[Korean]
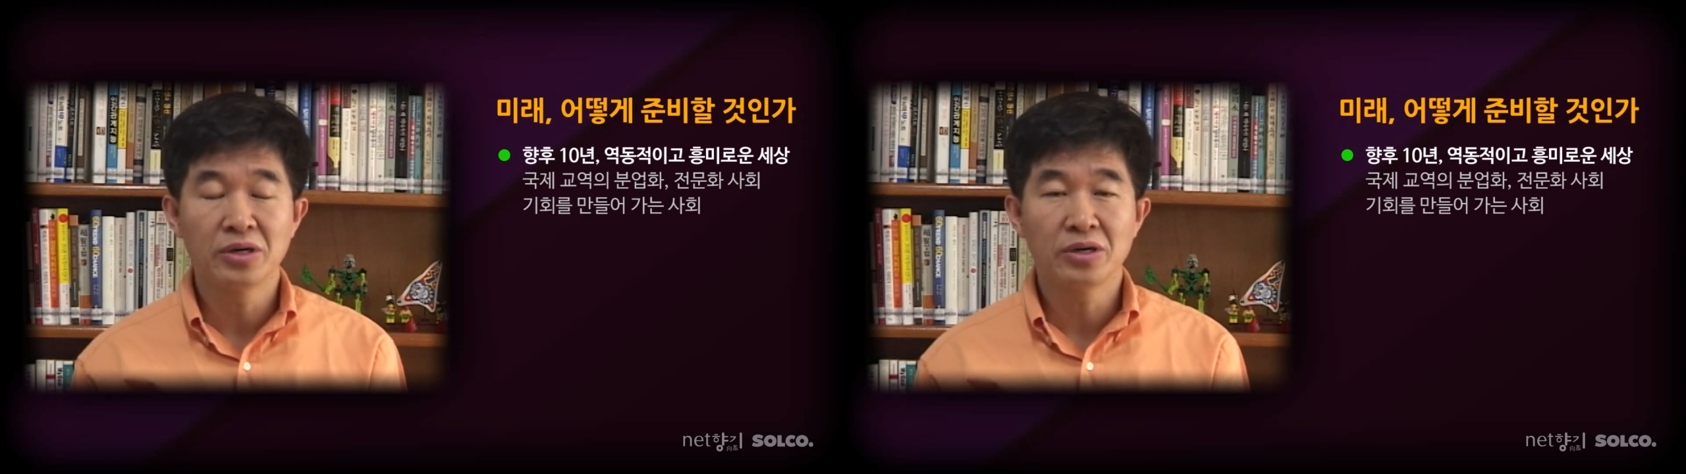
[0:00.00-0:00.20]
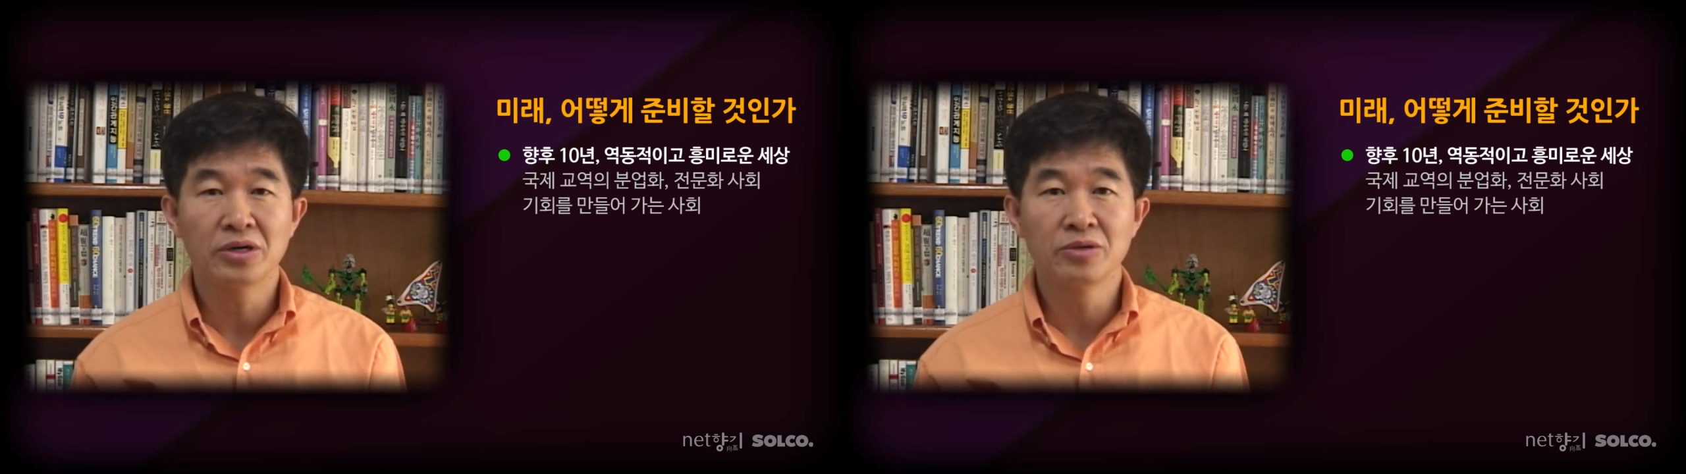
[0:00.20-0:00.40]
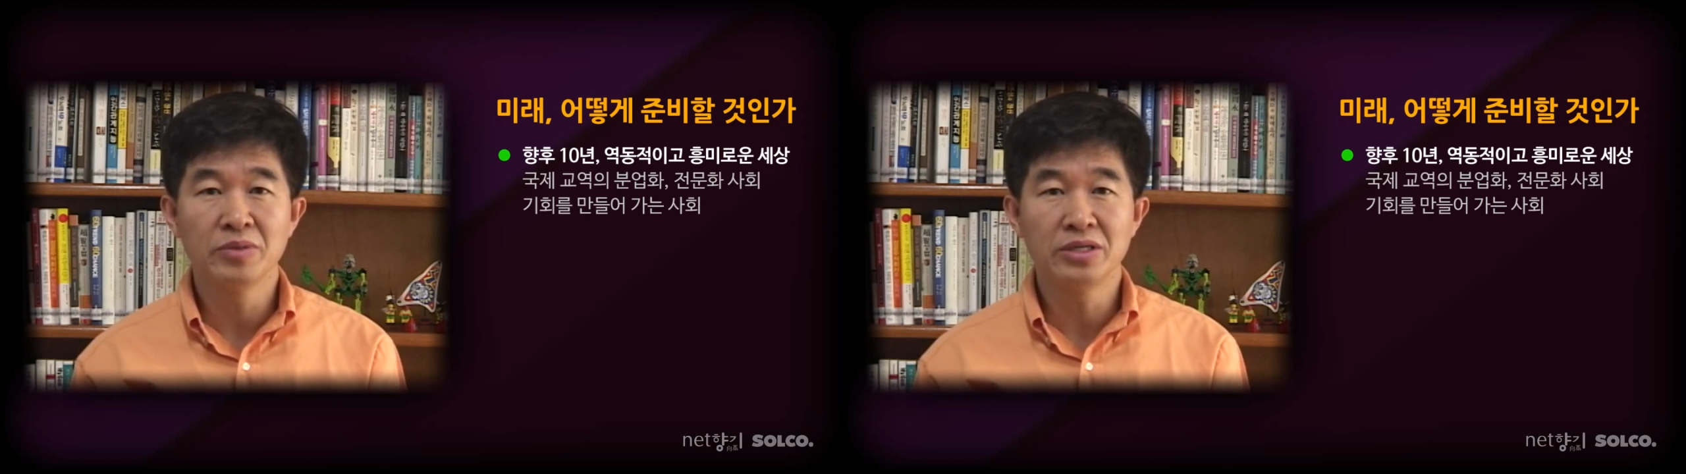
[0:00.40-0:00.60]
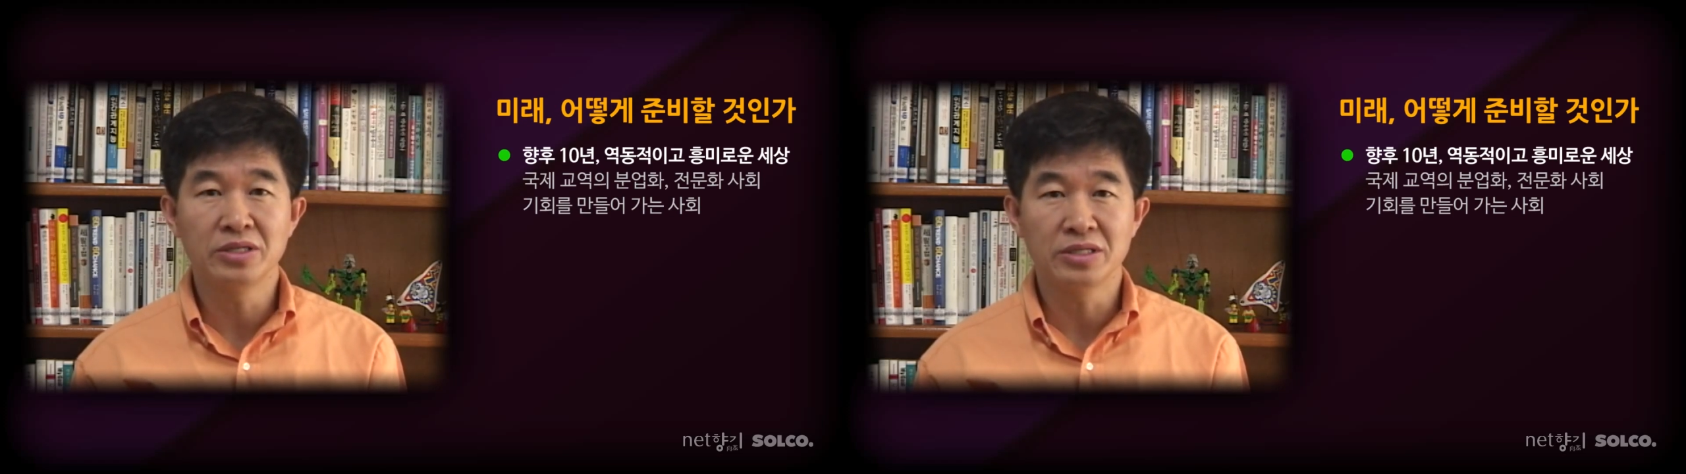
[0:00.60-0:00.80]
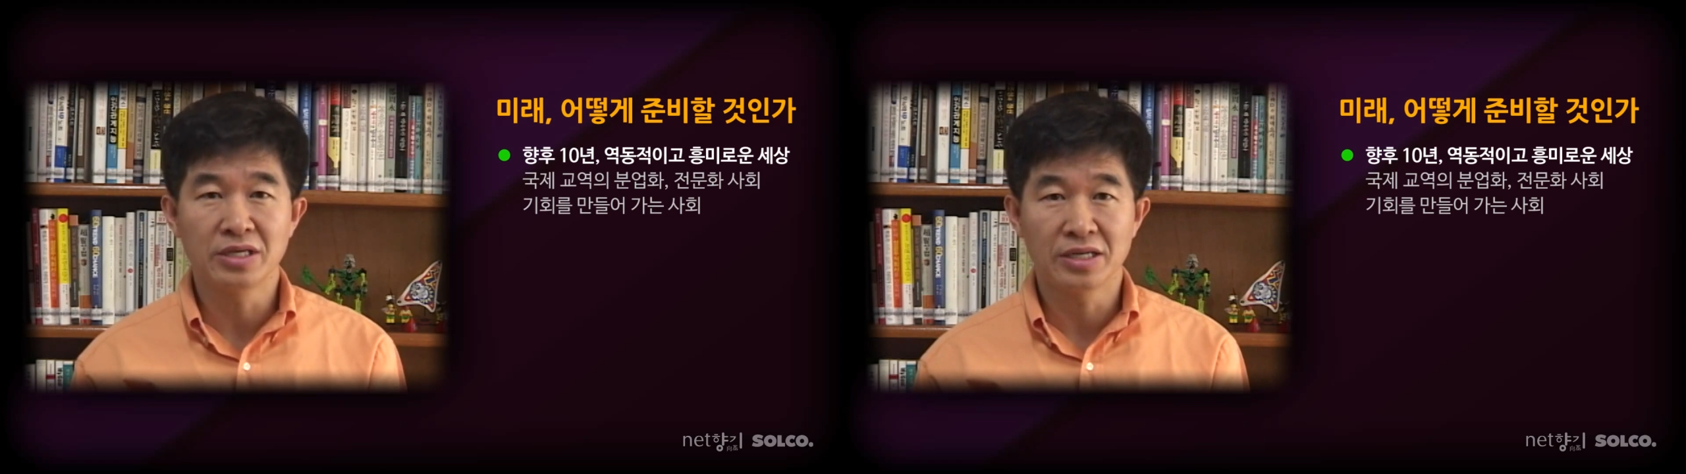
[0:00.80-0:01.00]

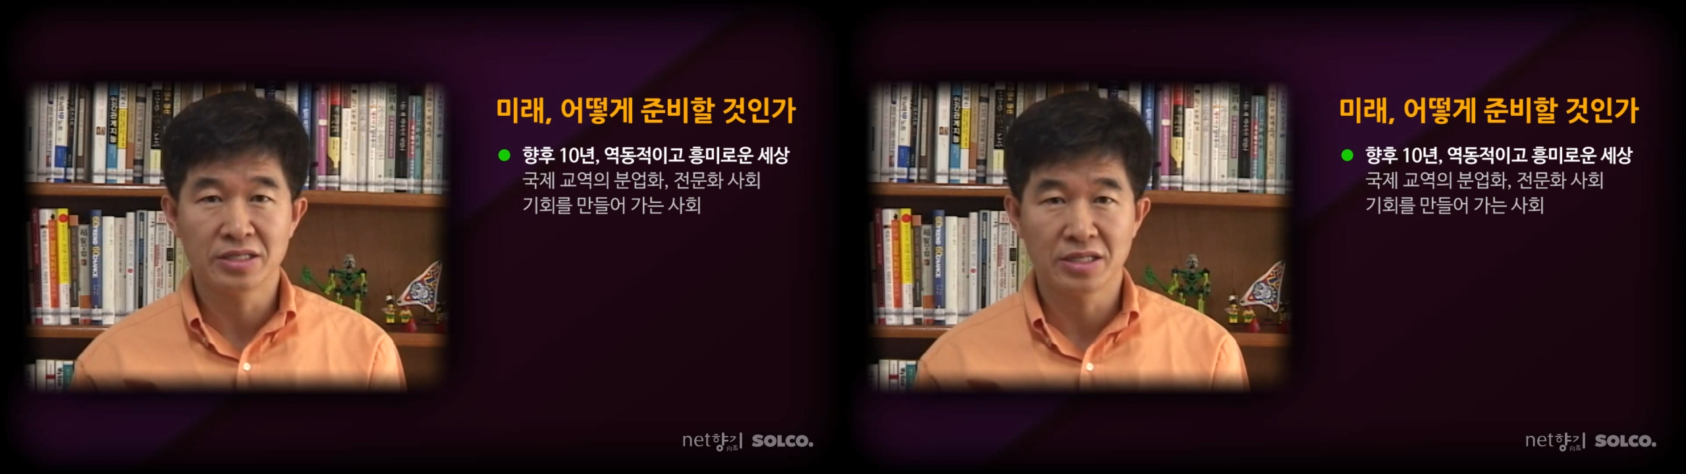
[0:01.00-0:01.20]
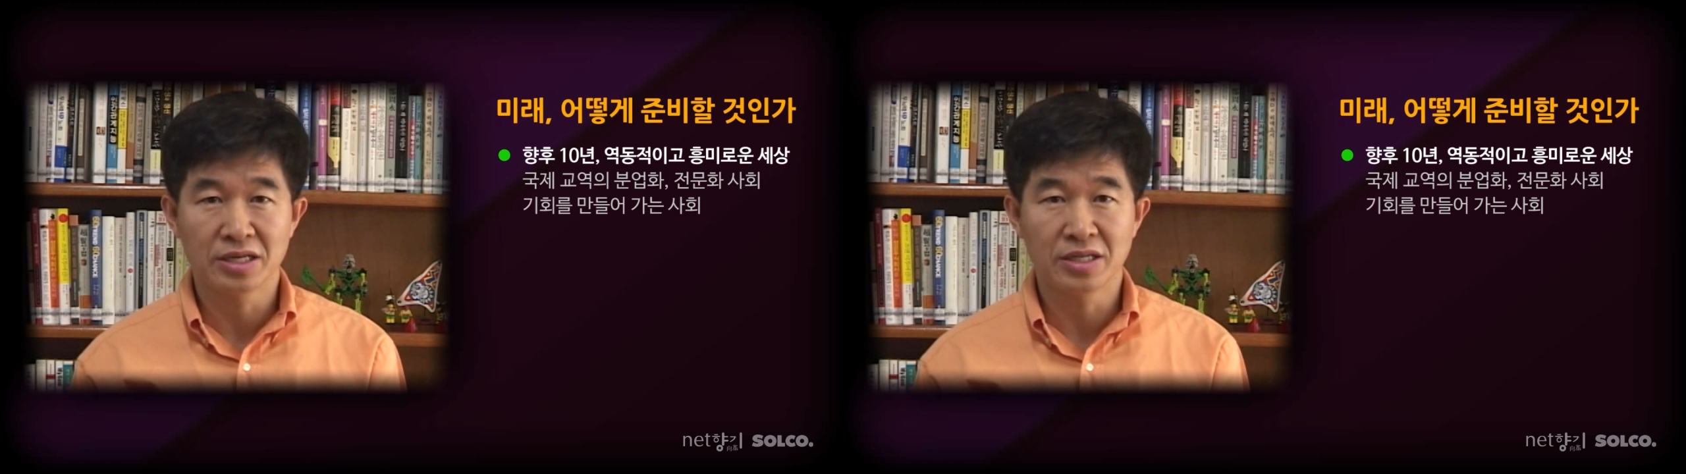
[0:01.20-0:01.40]
흥미진진한 시대가